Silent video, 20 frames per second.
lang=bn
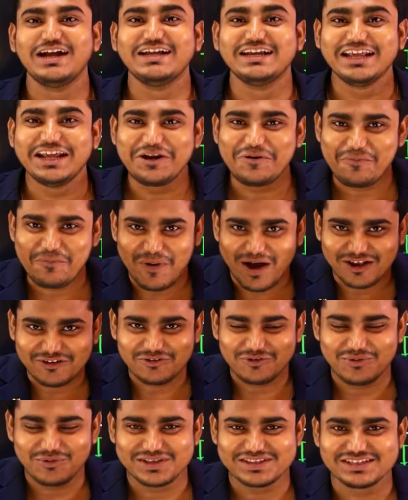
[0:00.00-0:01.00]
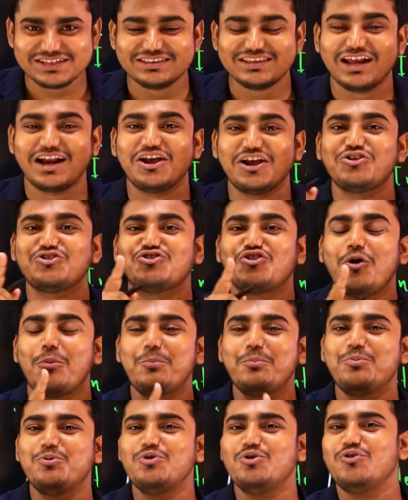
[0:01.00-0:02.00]
টেন পাস রয়েছে তারা
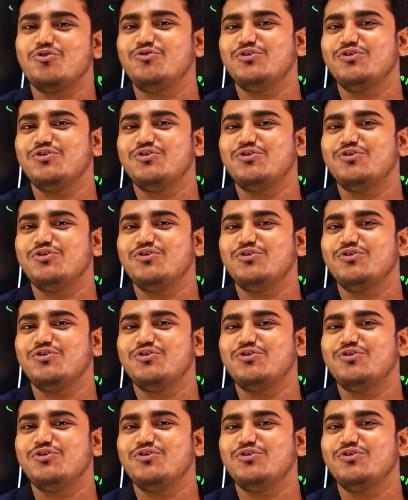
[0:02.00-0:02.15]
সম্পূর্ণ